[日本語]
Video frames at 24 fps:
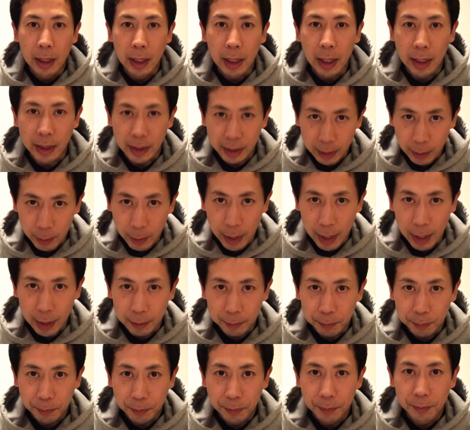明日は
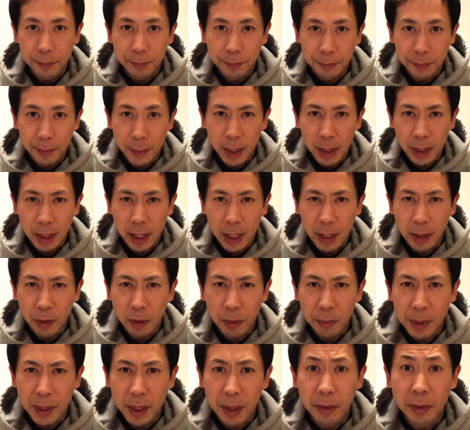火
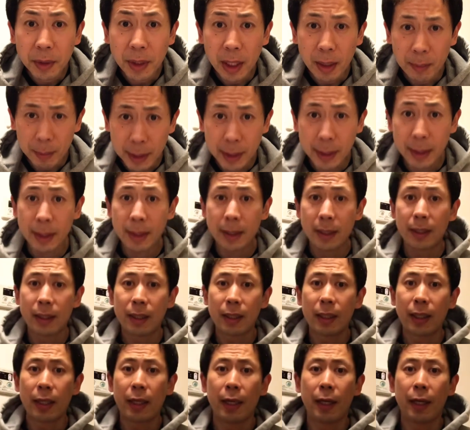曜日でございます